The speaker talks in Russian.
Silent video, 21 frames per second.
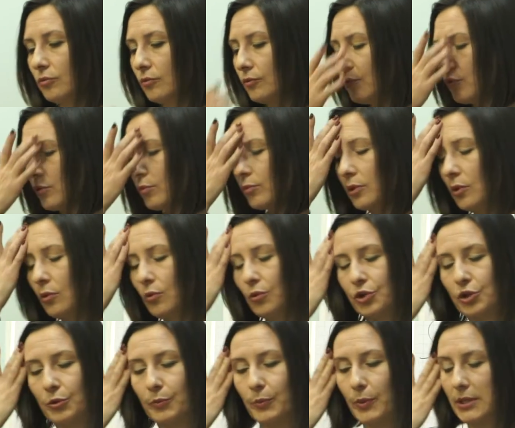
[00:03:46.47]
формула
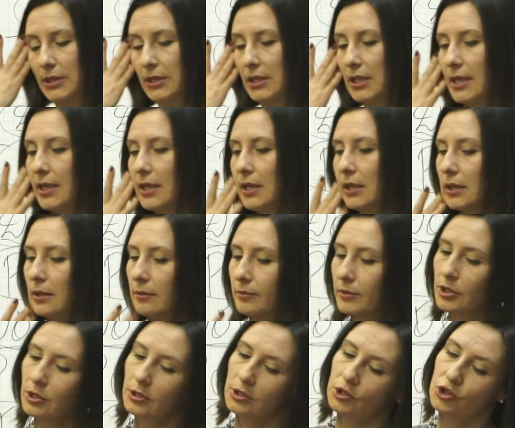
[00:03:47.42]
очень простая, это
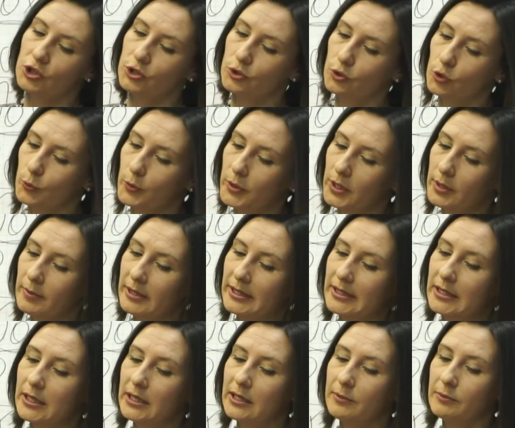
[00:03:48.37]
мы чистую прибыль
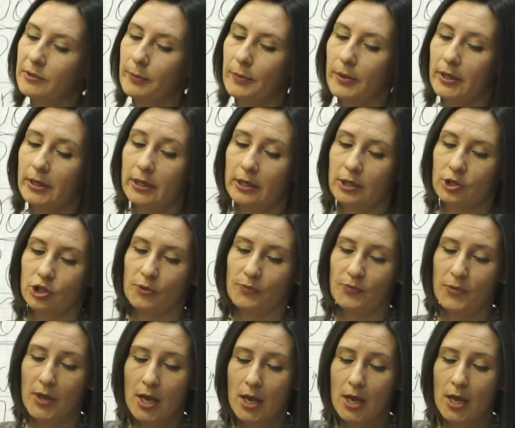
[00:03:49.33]
делим на продажи.